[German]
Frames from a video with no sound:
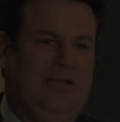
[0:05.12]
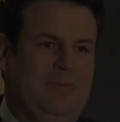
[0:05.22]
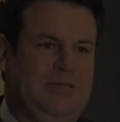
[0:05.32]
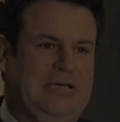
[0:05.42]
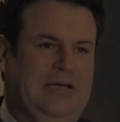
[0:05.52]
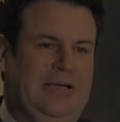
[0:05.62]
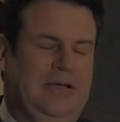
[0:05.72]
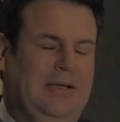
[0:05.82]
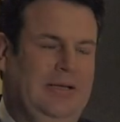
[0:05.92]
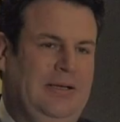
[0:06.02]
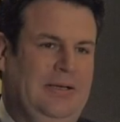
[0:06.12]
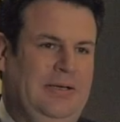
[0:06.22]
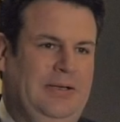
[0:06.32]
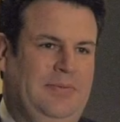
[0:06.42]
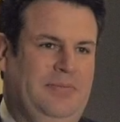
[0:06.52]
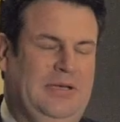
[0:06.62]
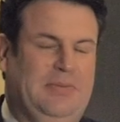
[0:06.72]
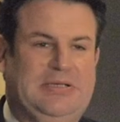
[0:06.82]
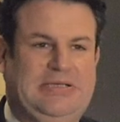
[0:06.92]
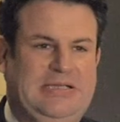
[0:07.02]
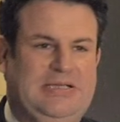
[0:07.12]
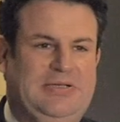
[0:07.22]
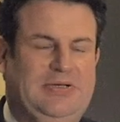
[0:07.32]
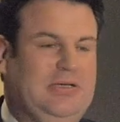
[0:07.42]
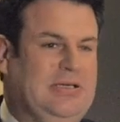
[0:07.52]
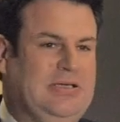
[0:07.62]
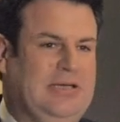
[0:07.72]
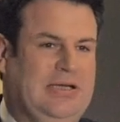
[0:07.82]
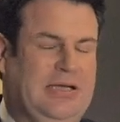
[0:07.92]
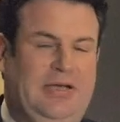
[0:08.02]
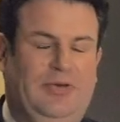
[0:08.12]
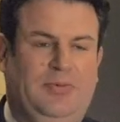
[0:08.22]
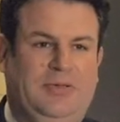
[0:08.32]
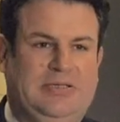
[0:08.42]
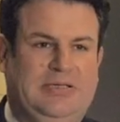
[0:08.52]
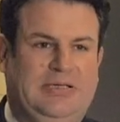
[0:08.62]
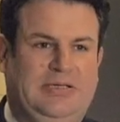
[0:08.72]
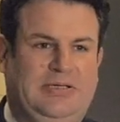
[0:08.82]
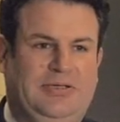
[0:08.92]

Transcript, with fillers: Damen und Herren, mit dem Gesetz zur digitalen Rentenübersicht